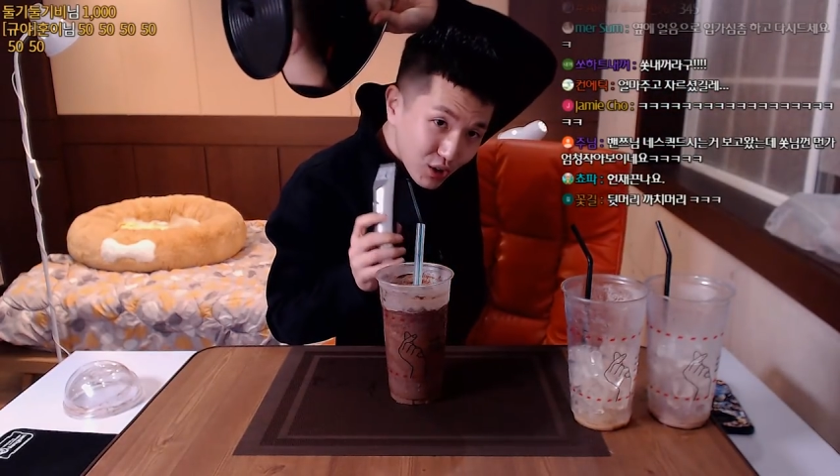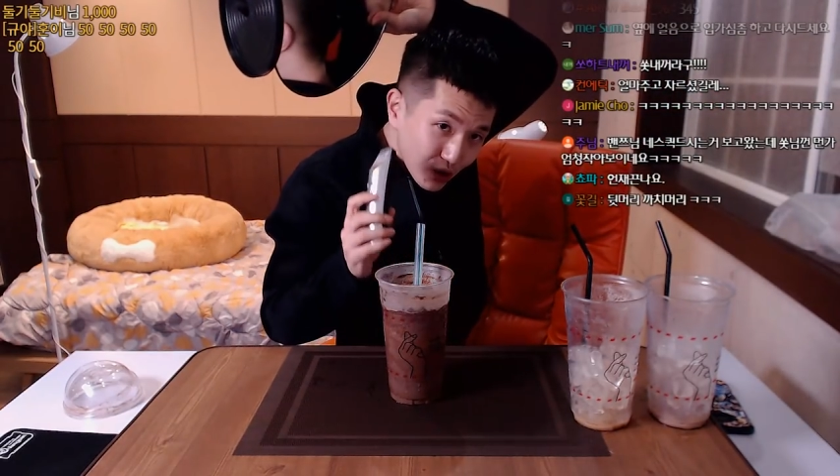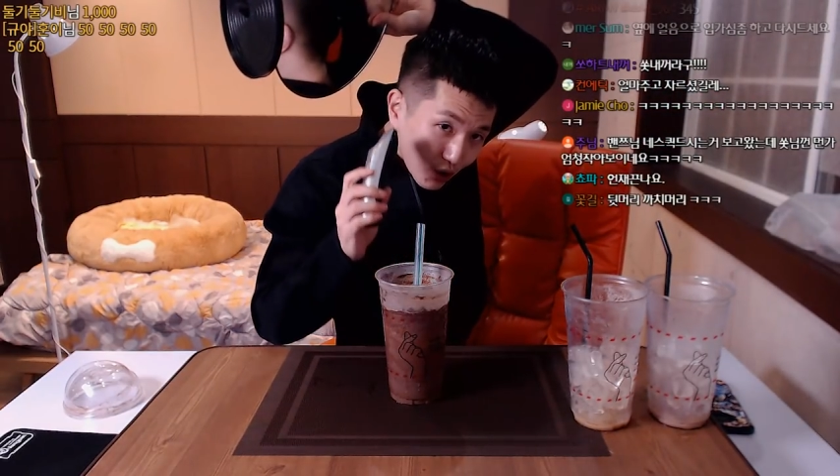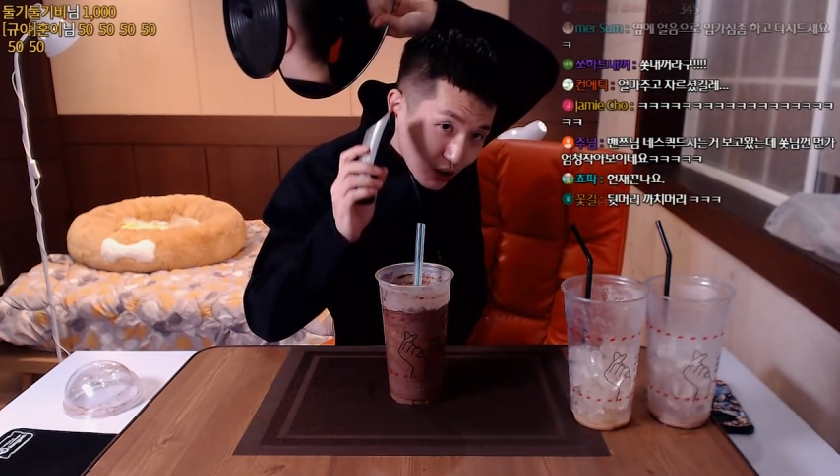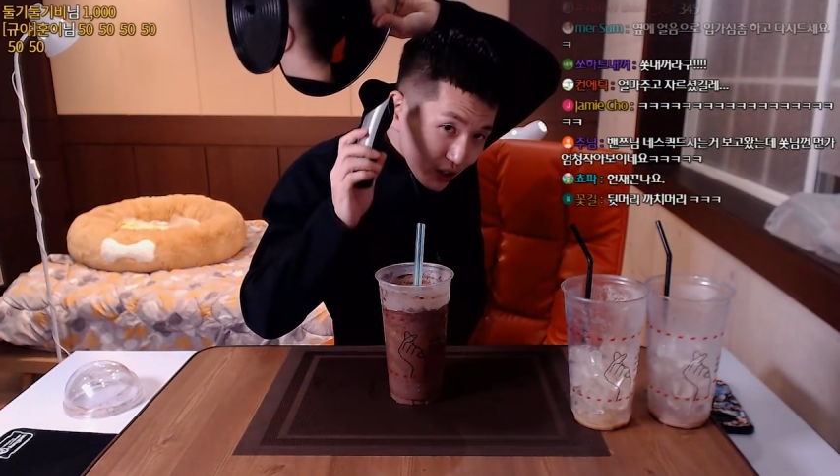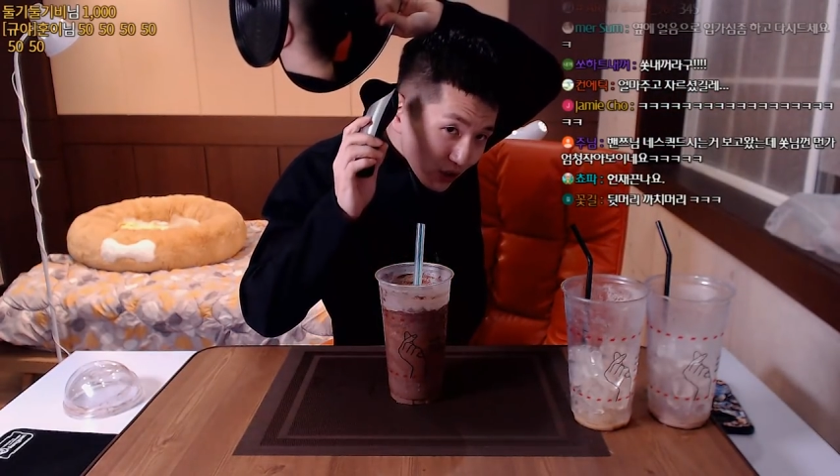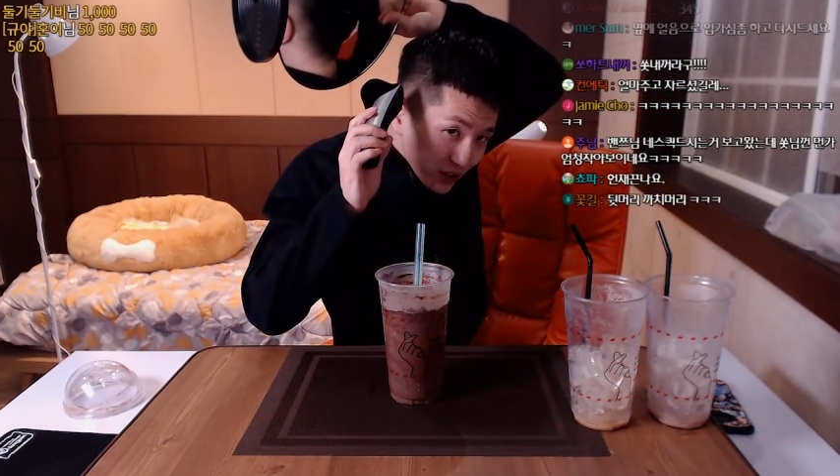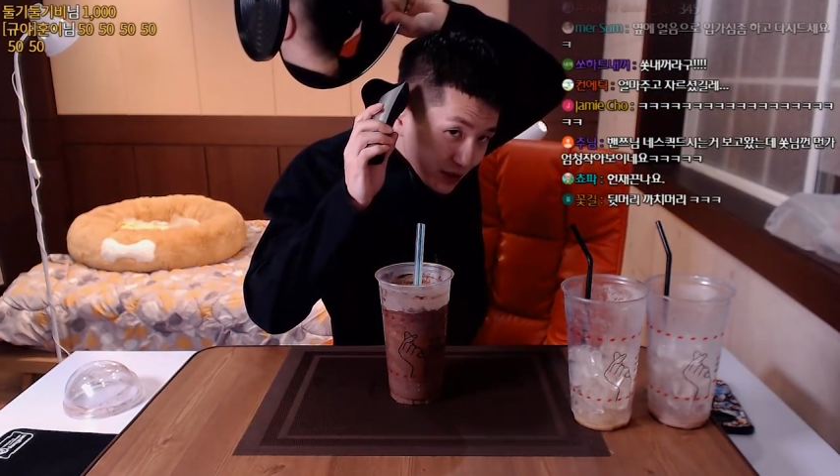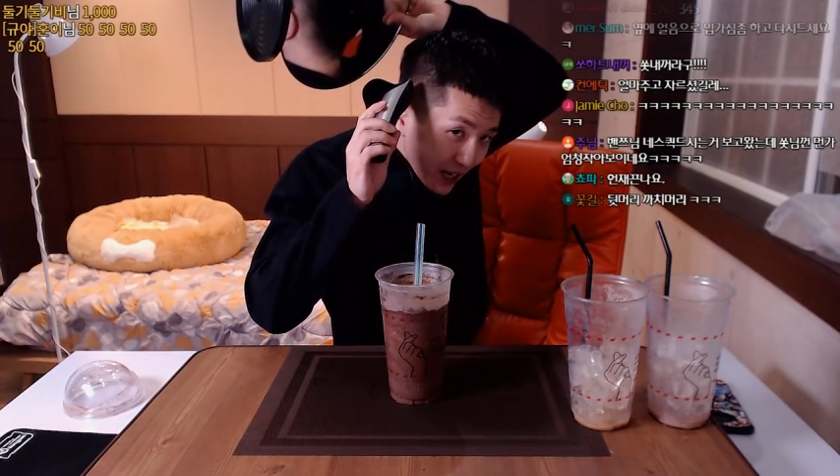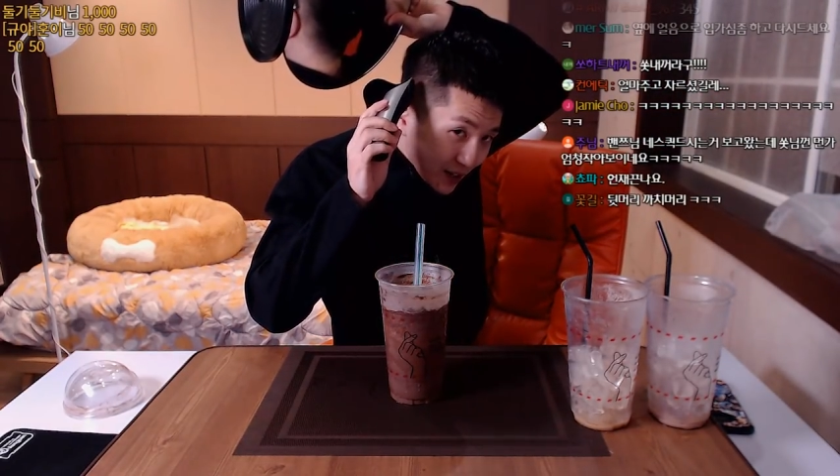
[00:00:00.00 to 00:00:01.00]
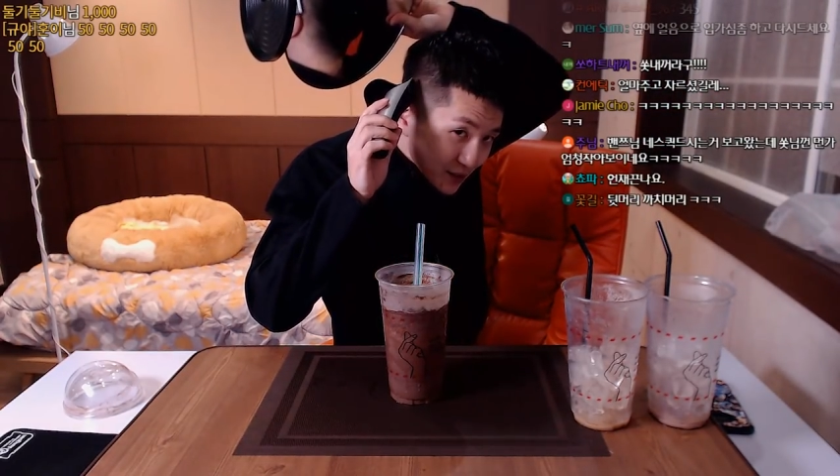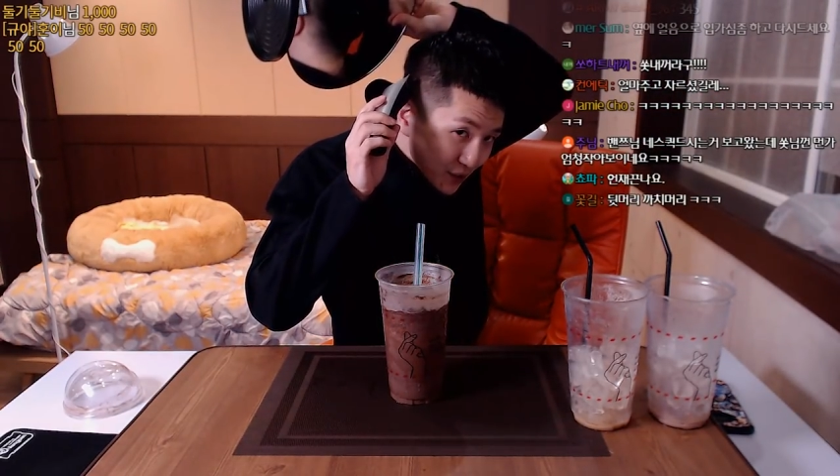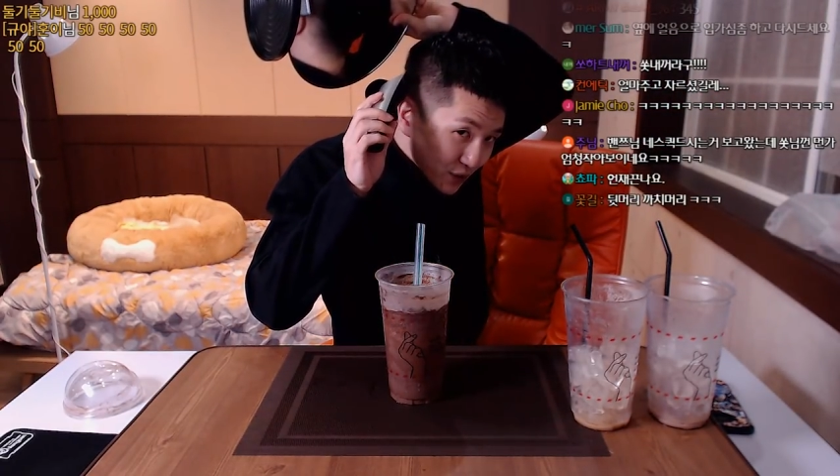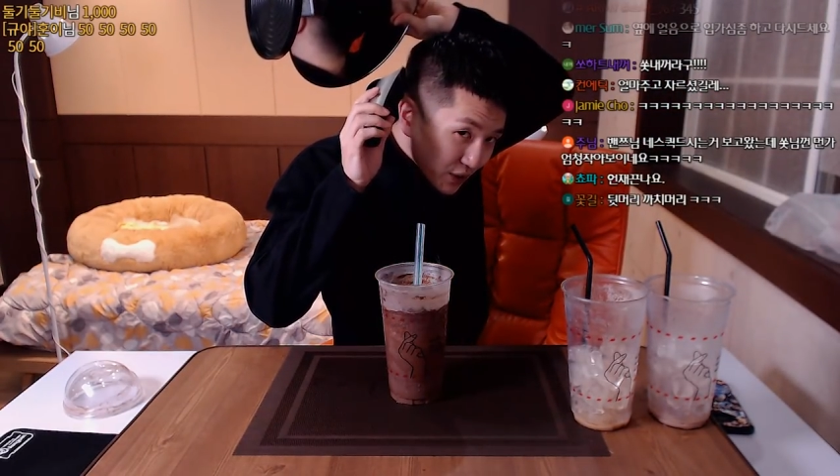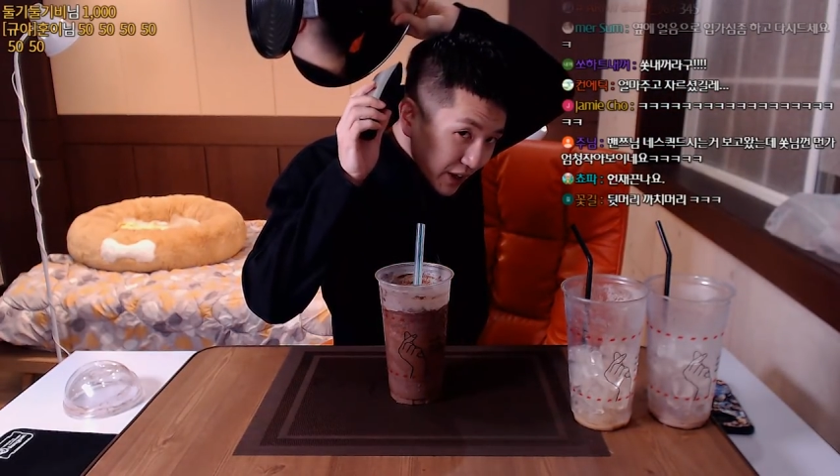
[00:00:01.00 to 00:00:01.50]
여기 이렇게 잘랐어요
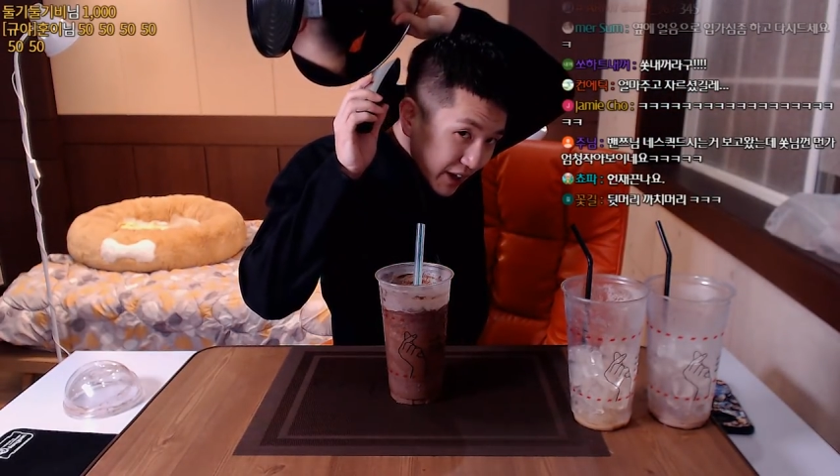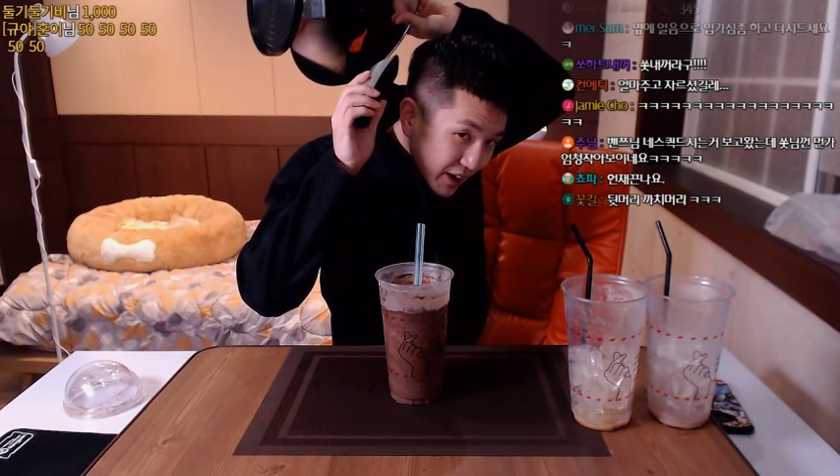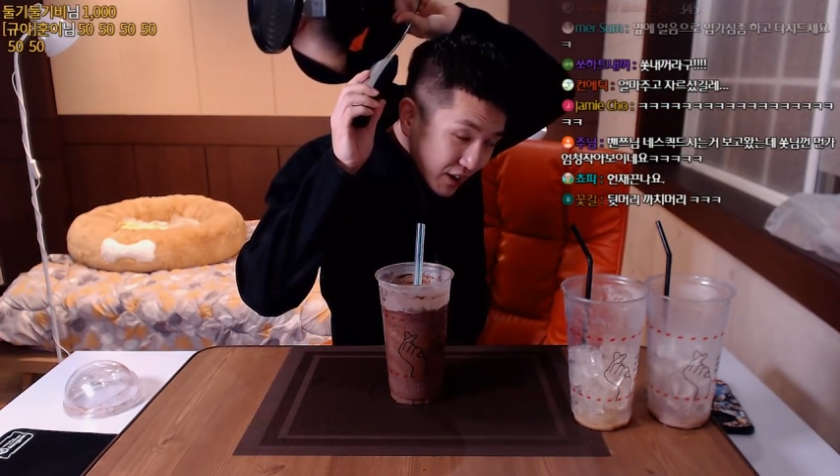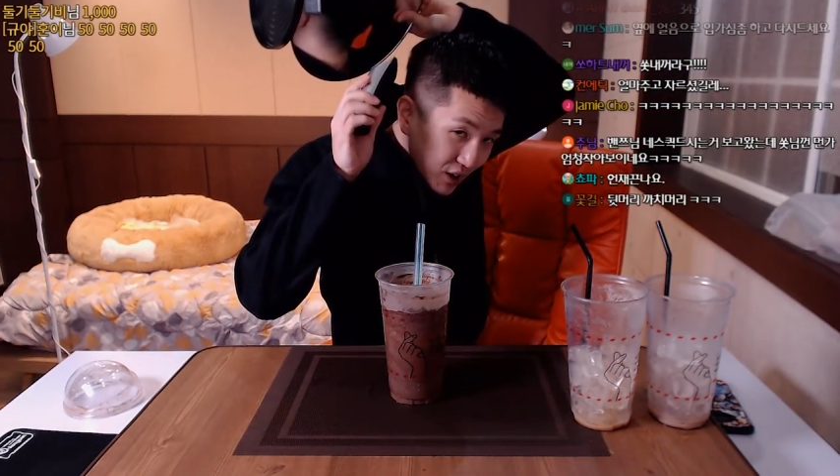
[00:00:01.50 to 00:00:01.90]
이렇게